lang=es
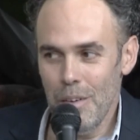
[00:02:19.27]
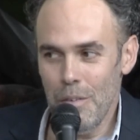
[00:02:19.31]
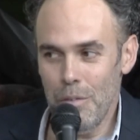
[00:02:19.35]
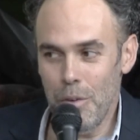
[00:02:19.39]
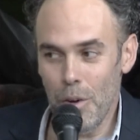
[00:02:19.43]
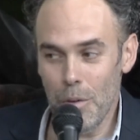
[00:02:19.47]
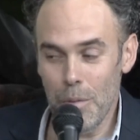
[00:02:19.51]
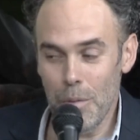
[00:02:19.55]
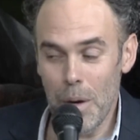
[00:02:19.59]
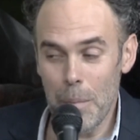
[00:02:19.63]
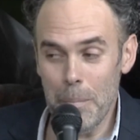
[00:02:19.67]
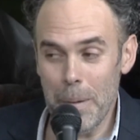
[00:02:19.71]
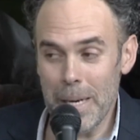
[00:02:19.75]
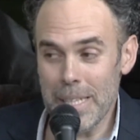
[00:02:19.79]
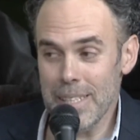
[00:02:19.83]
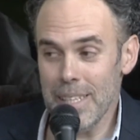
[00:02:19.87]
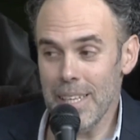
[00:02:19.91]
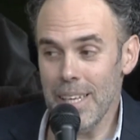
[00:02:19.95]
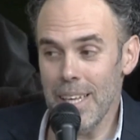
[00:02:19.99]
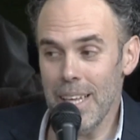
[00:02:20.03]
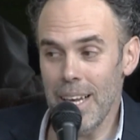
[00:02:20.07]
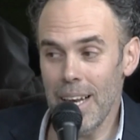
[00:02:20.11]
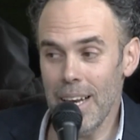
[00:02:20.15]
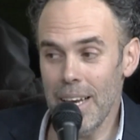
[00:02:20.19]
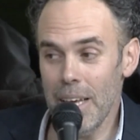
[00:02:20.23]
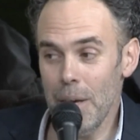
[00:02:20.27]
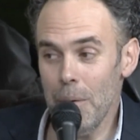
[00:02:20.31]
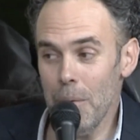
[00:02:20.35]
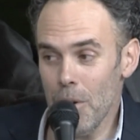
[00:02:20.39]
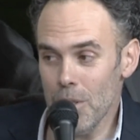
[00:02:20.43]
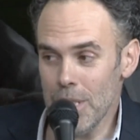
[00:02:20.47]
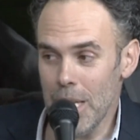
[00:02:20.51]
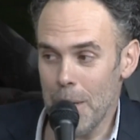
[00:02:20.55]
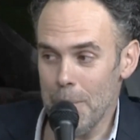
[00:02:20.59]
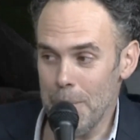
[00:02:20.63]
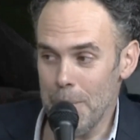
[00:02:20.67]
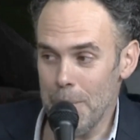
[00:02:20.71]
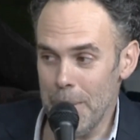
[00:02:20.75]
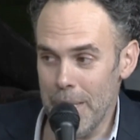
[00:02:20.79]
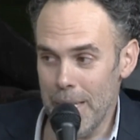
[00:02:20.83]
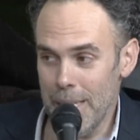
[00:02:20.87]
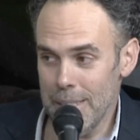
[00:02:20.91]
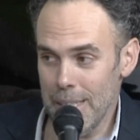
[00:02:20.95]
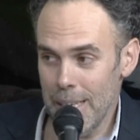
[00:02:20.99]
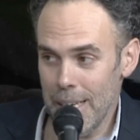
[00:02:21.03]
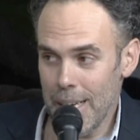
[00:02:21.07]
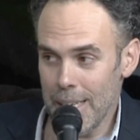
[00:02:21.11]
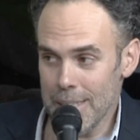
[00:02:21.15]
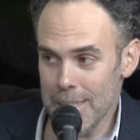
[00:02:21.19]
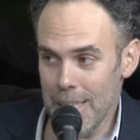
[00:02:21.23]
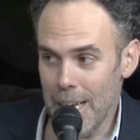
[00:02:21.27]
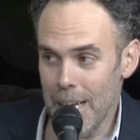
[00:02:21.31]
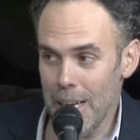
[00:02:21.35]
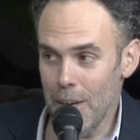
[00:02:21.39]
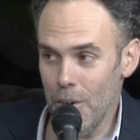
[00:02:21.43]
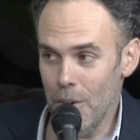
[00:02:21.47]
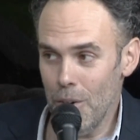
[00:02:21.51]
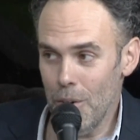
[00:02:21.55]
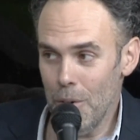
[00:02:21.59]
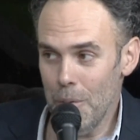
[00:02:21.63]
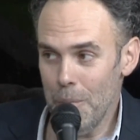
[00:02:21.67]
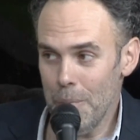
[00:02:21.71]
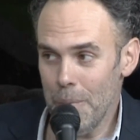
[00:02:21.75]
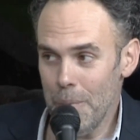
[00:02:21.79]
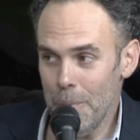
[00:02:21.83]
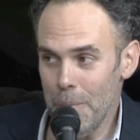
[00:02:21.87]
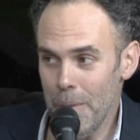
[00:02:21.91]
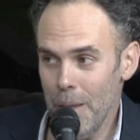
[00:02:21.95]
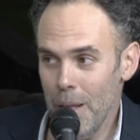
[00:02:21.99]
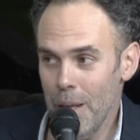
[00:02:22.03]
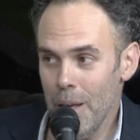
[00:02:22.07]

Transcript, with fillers: Forma parte del libro también, del catálogo,